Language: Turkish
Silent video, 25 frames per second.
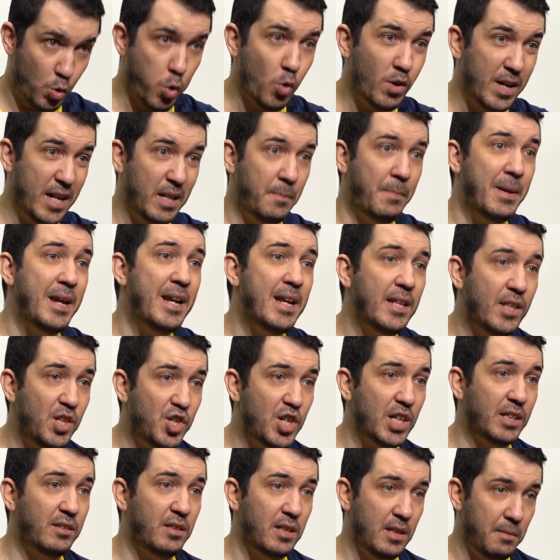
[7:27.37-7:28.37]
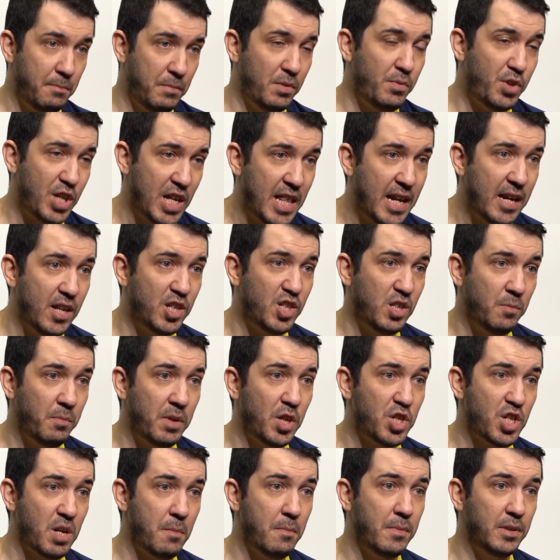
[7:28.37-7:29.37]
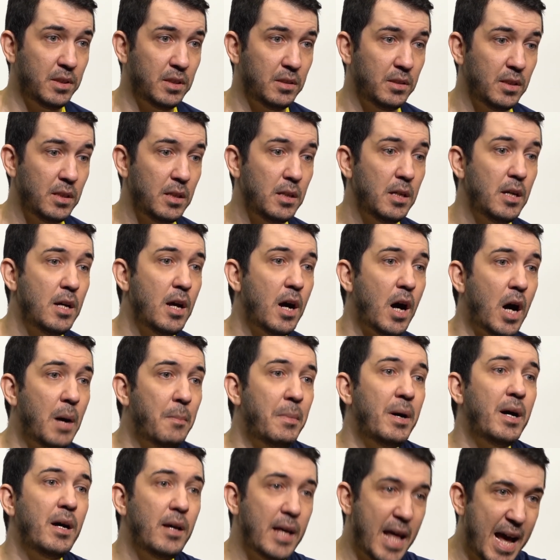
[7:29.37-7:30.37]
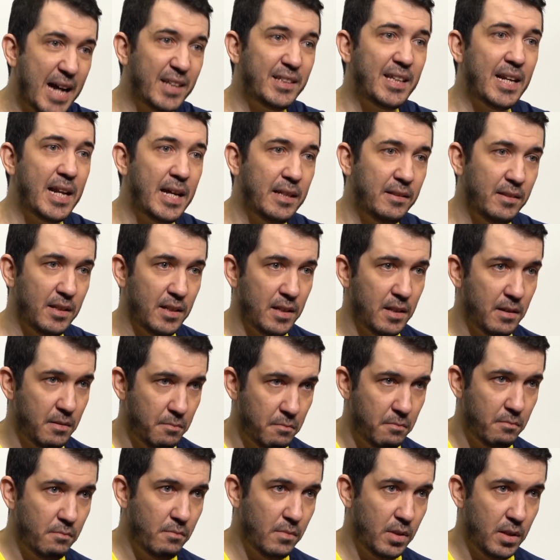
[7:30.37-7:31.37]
çok net belli edecektin bir şeyler yaşanıp yaşanmadığını ama ertelendi